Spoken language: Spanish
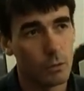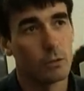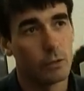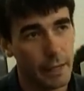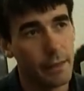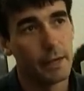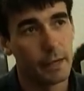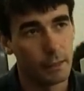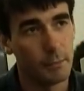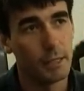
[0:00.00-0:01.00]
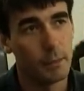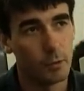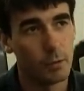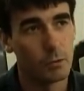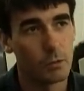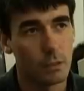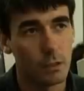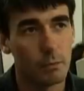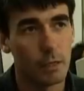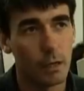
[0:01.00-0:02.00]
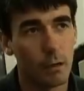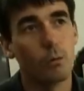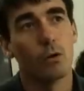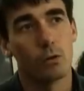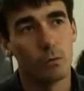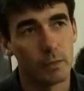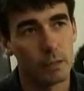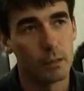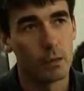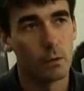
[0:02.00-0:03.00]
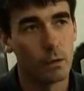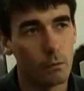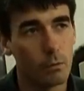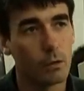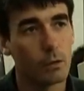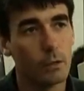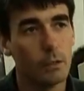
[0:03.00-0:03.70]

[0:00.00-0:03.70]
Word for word: sino que ya directamente podemos escribir en el blog, compartirlo en el blog.